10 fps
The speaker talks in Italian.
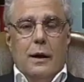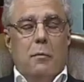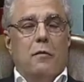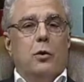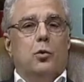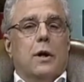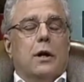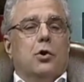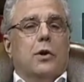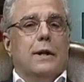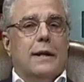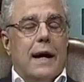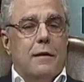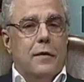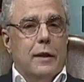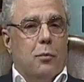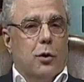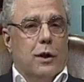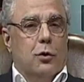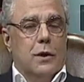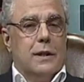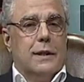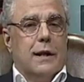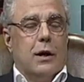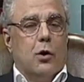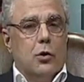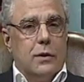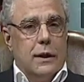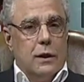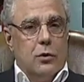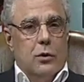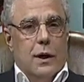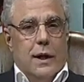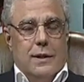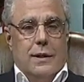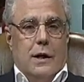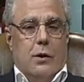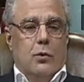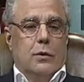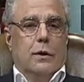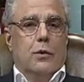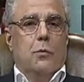Benvenuti alle teorie di Darwin, i protagonisti raccontano e si raccontano.